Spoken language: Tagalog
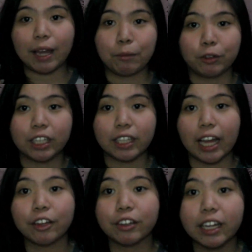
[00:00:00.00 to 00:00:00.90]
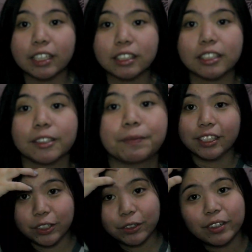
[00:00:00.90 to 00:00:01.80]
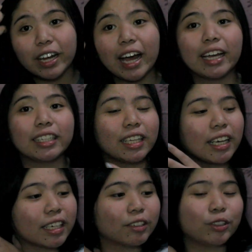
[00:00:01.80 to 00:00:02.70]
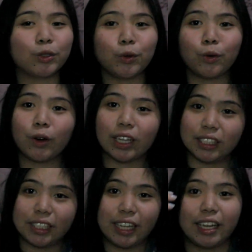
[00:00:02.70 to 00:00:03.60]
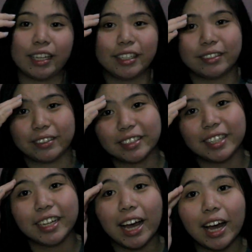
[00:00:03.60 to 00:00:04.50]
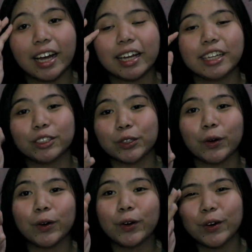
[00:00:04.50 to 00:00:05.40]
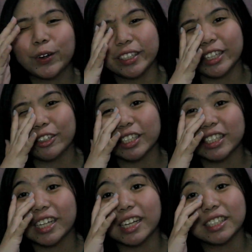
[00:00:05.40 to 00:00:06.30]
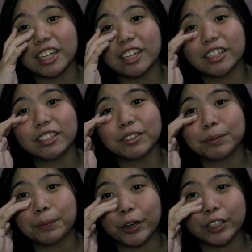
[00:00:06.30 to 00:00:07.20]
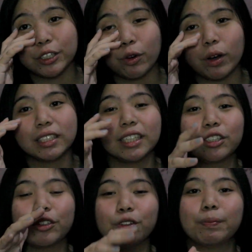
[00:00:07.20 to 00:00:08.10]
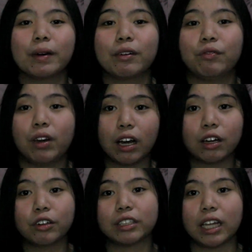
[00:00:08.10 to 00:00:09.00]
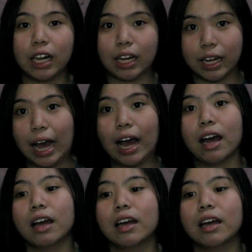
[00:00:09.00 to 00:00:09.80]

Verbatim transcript: time muna tayo. So guys, ang gusto ko kasi, ito, dito sa DSLR yung point ko kasi ito yung pang vlog ko talaga.